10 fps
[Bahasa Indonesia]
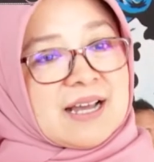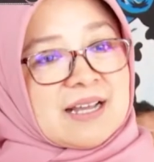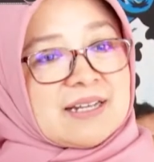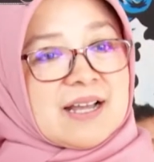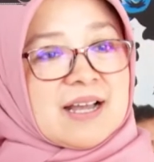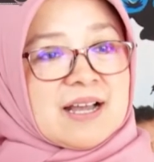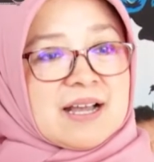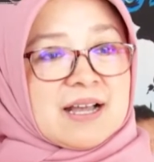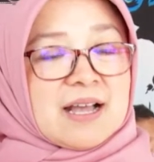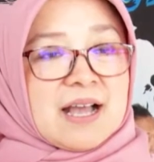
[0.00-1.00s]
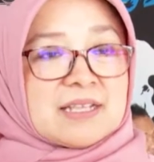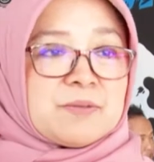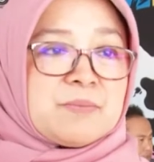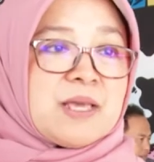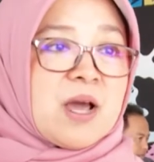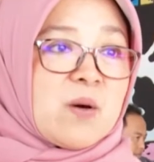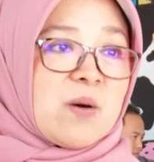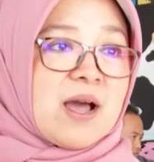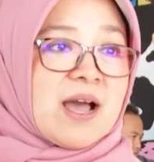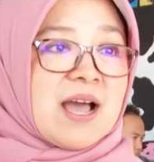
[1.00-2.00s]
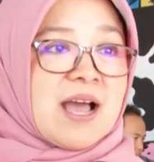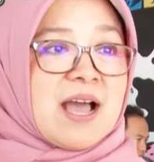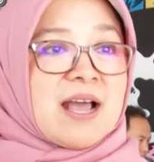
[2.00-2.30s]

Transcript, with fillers: Ada asam jawa,